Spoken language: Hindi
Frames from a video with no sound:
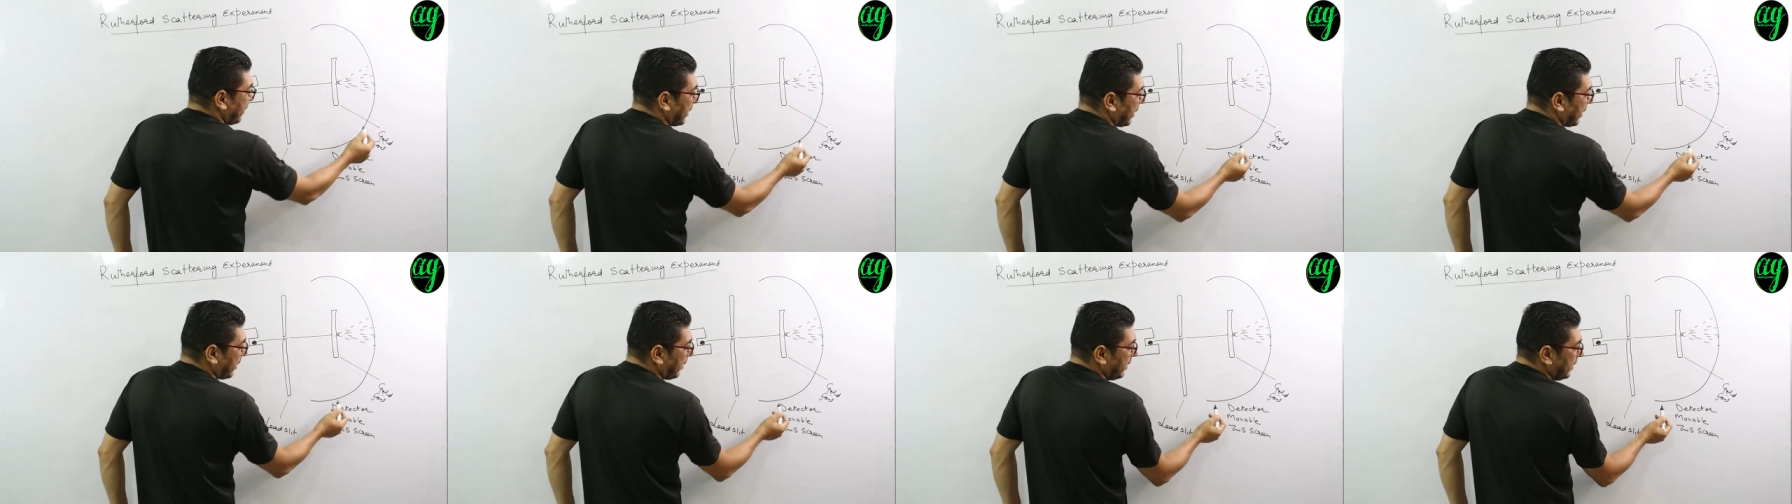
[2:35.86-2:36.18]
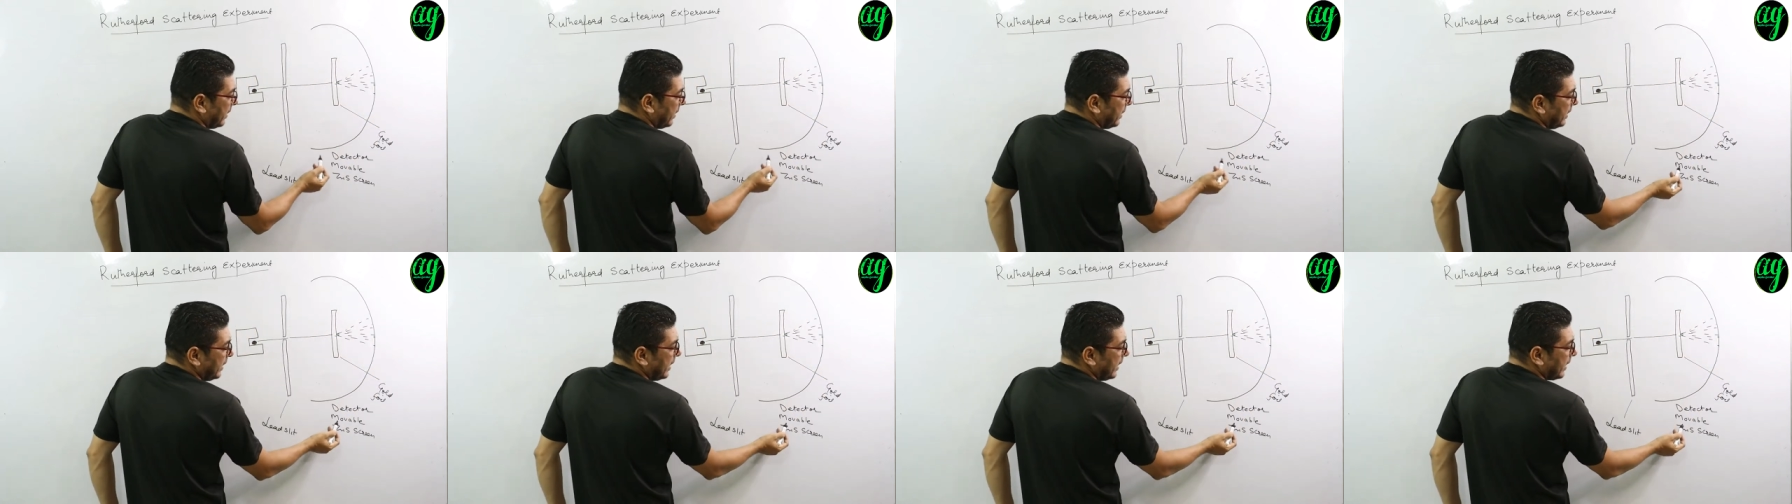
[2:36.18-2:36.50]
हमारा
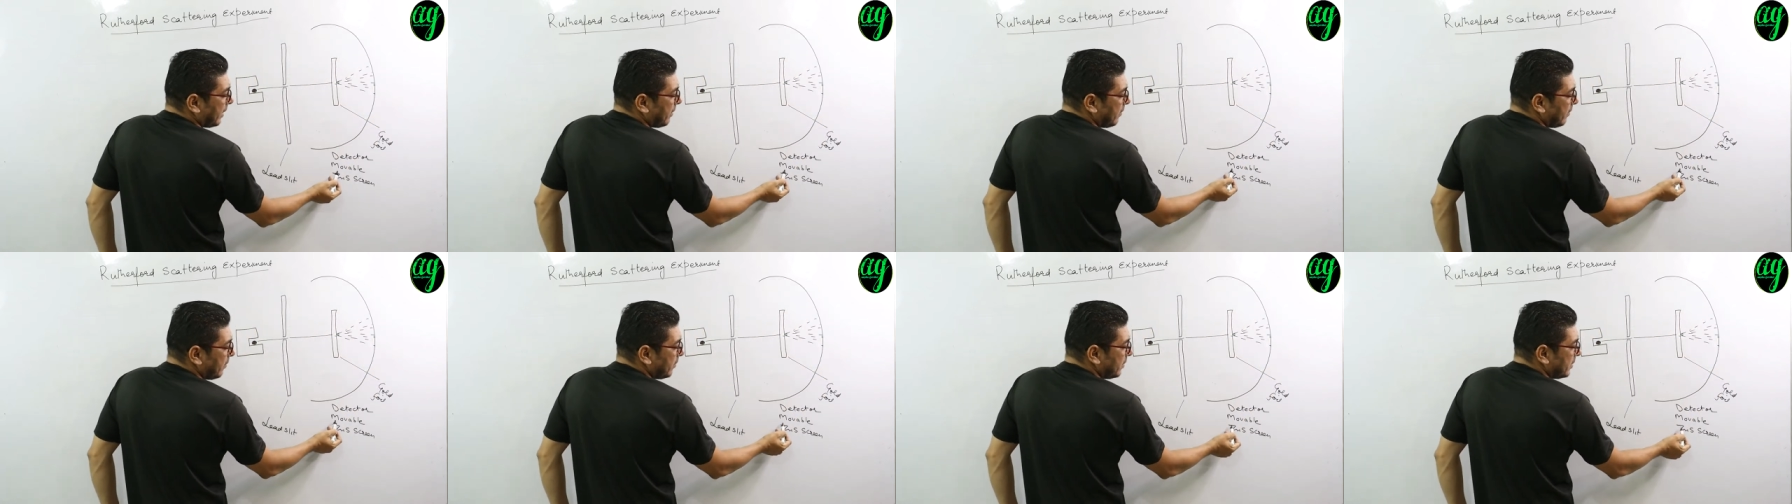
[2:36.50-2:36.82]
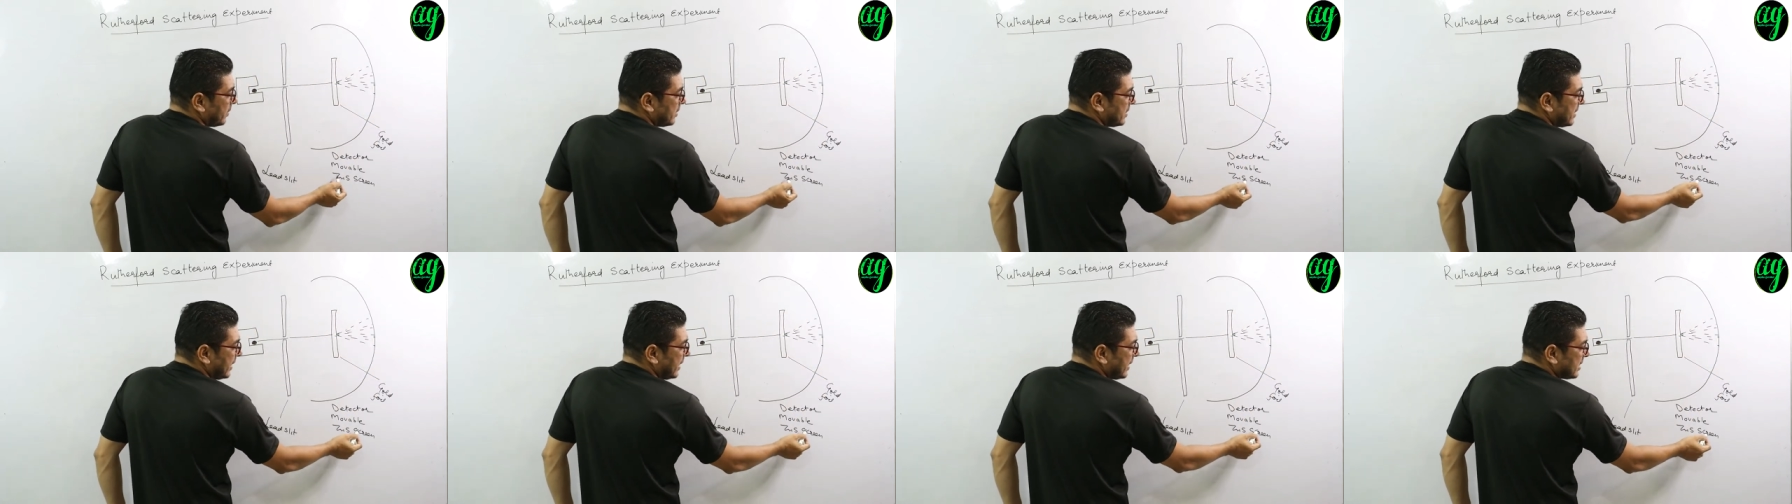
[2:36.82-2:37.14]
ये एक
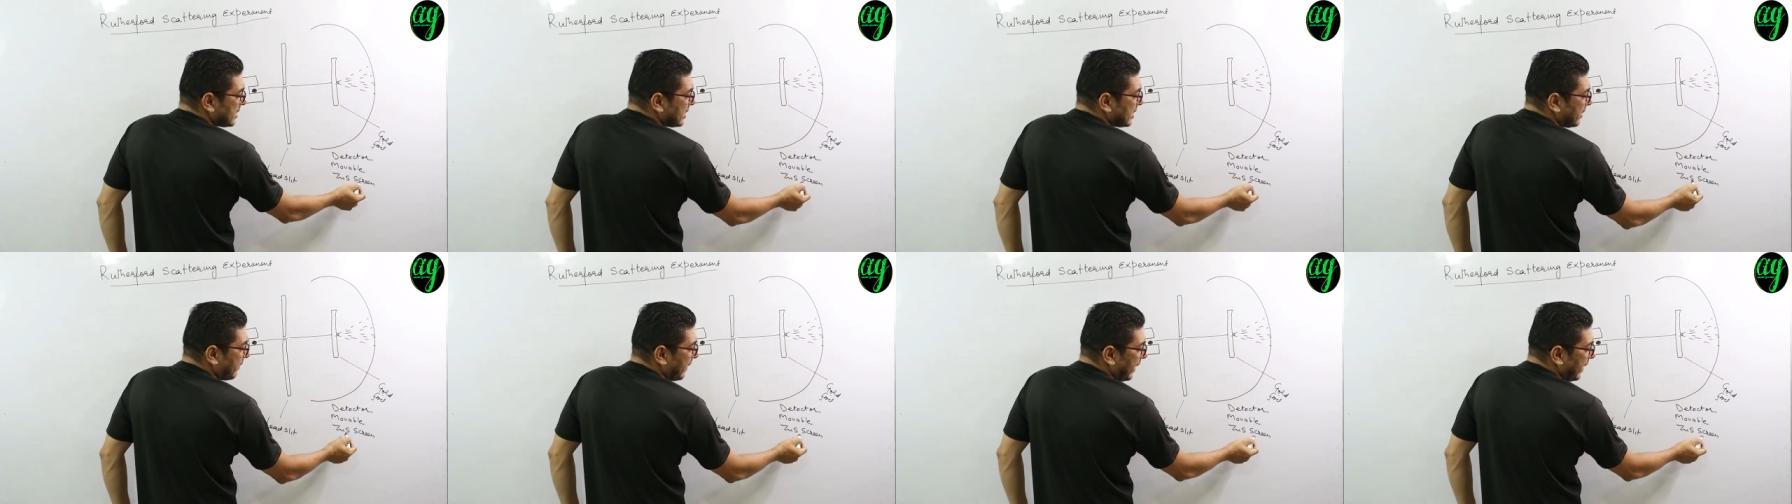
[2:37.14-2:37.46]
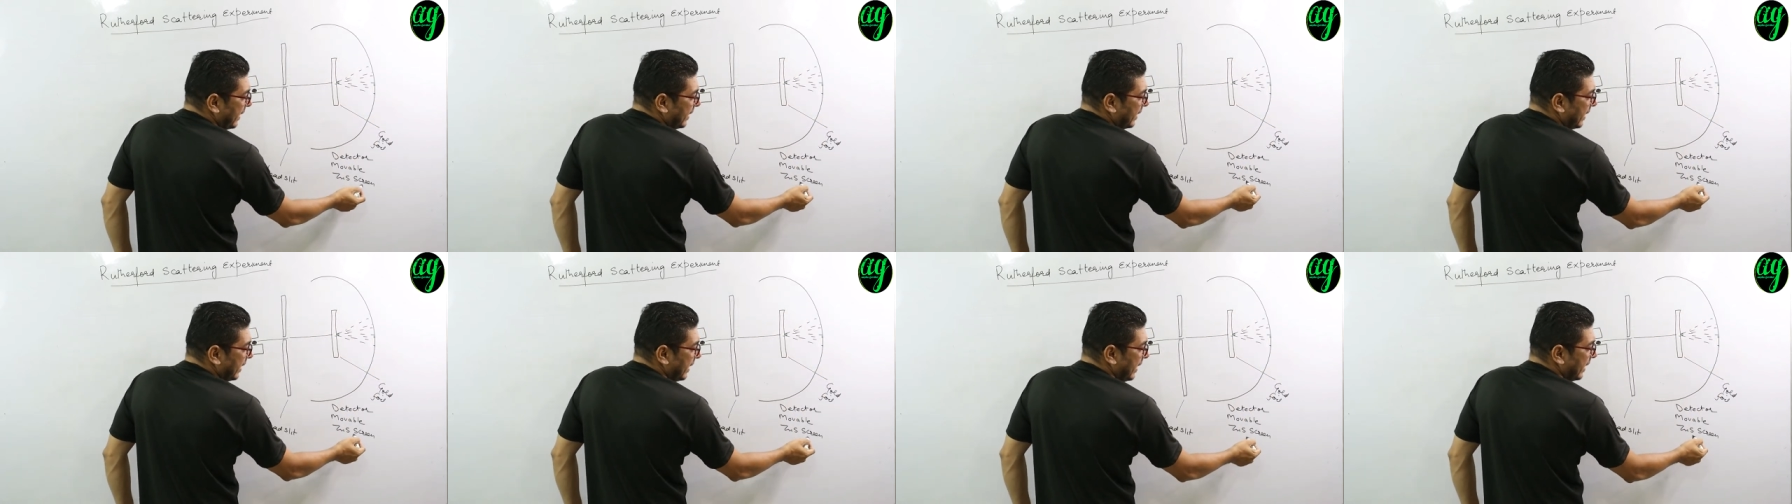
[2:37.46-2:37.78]
जिंक
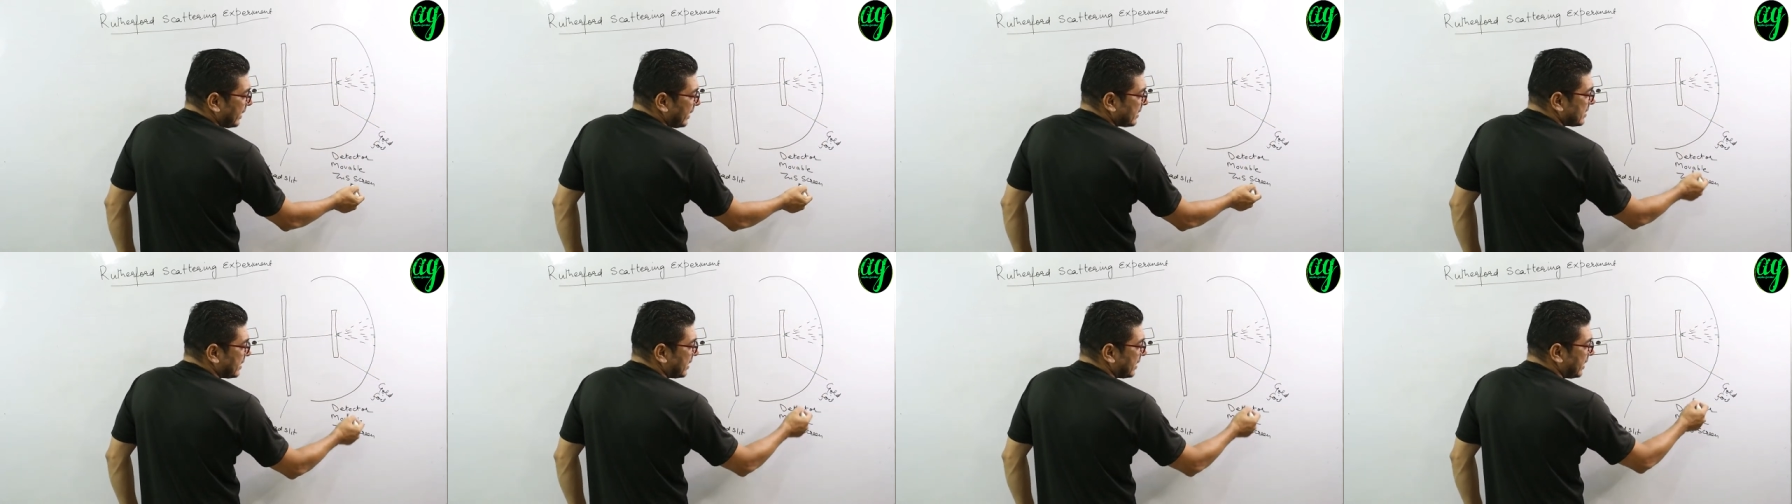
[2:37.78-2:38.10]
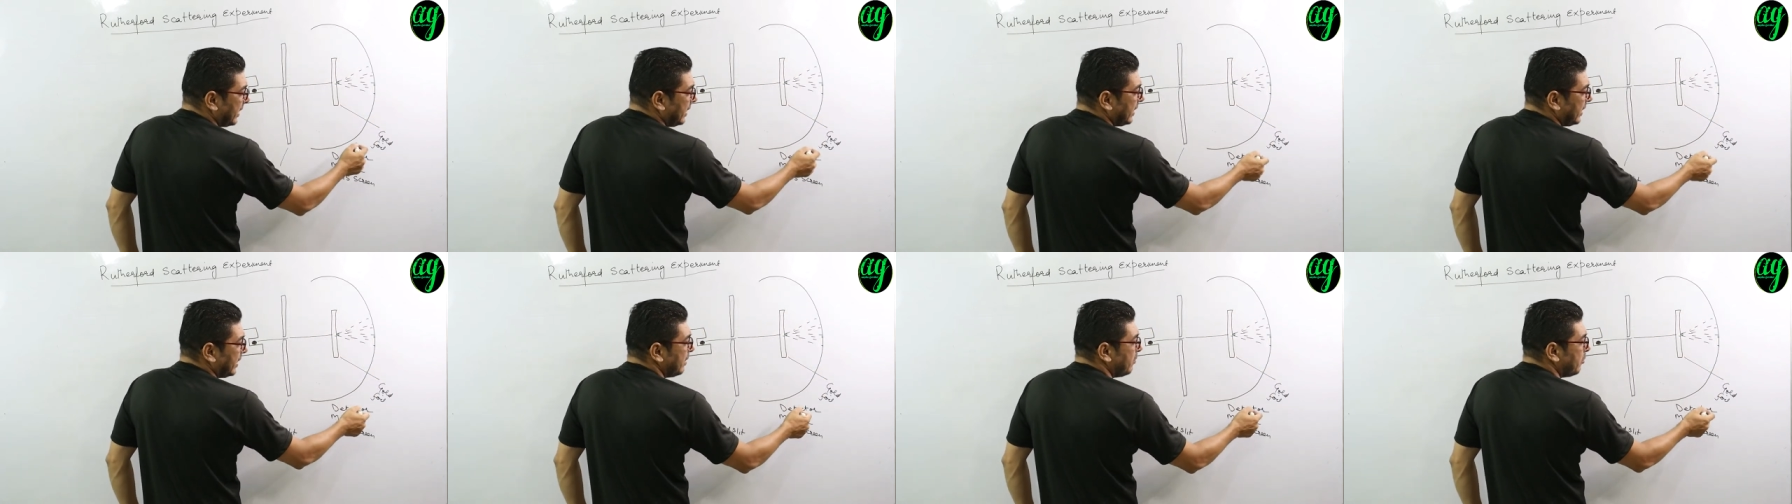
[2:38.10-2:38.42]
सल्फाइड की एक
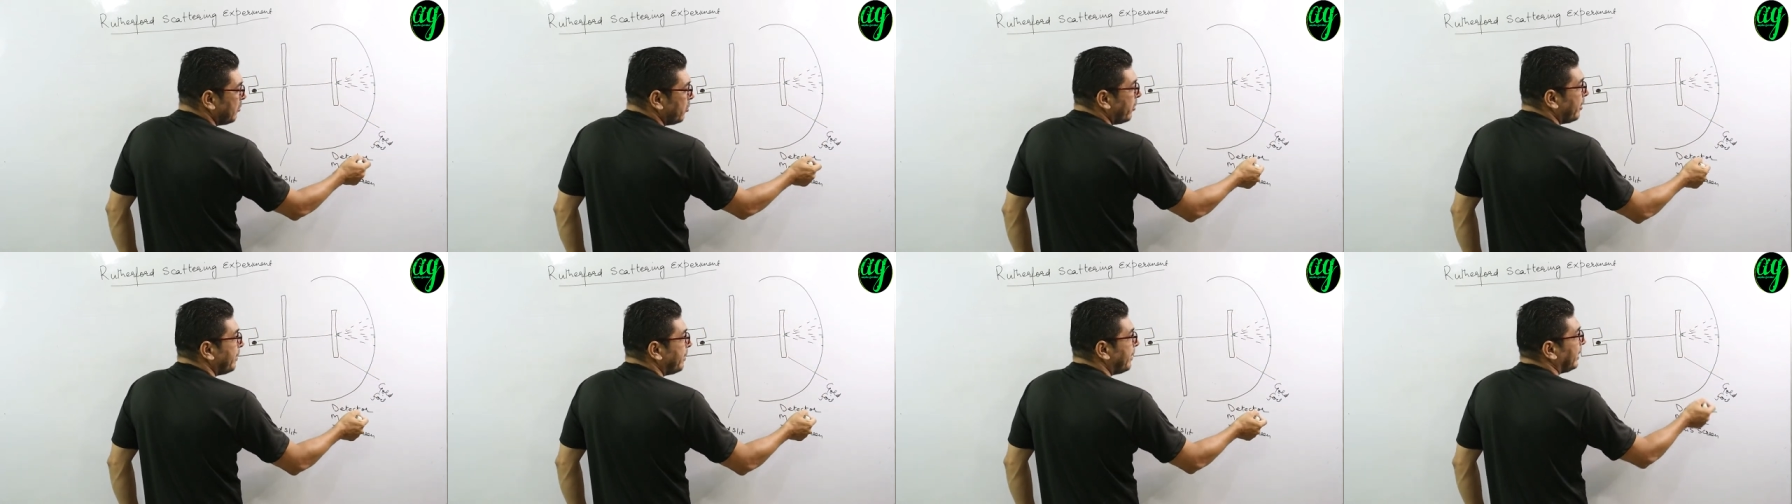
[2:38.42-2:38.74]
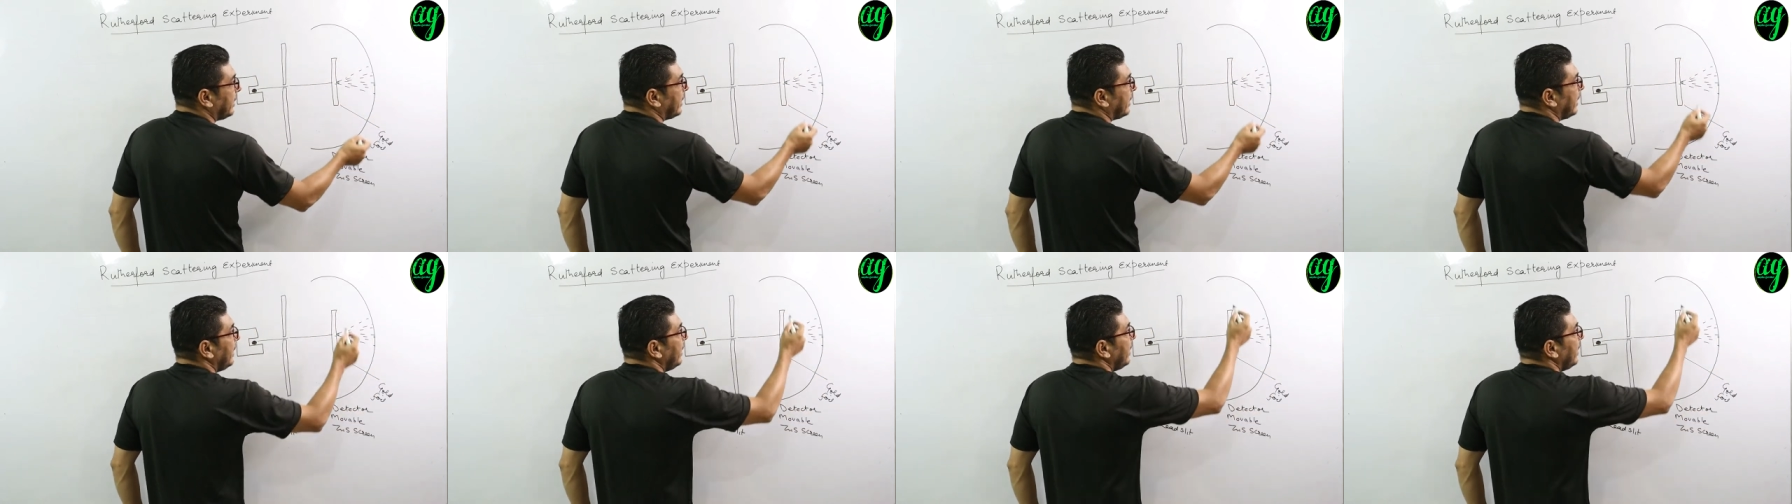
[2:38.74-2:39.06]
स्क्रीन थी
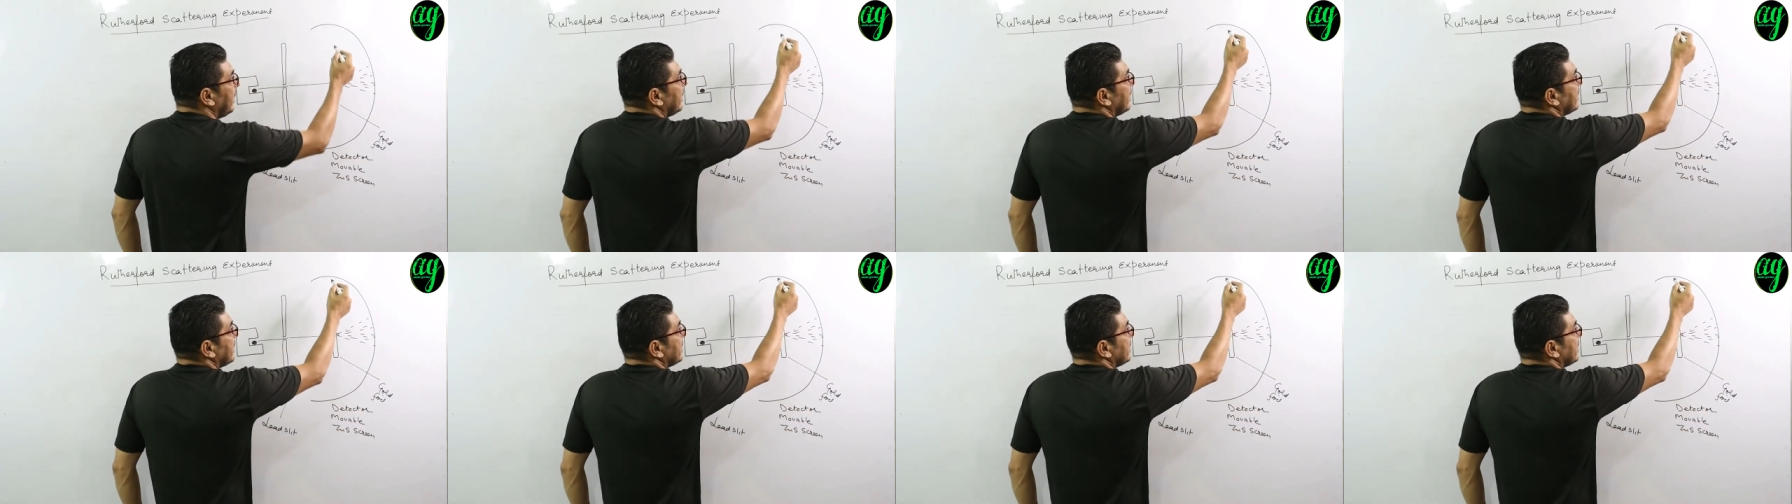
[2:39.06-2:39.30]
मूवेबल थी